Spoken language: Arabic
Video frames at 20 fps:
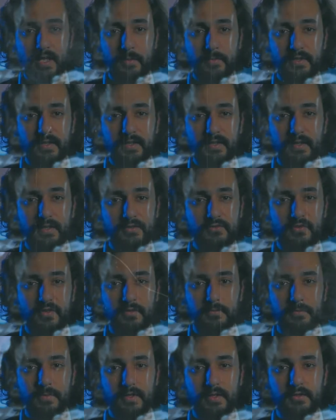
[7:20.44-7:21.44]
الأمريكي
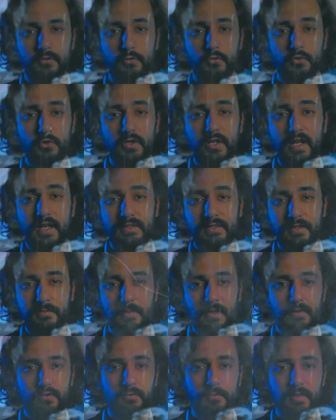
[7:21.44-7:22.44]
ريتشارد بيرد وكل هيدي
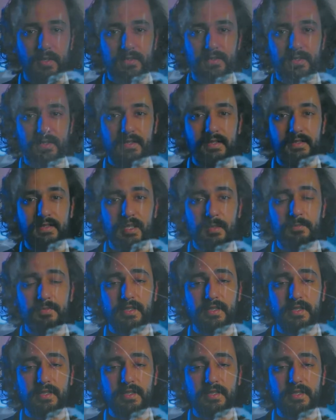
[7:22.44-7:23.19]
المعلومات يلي تم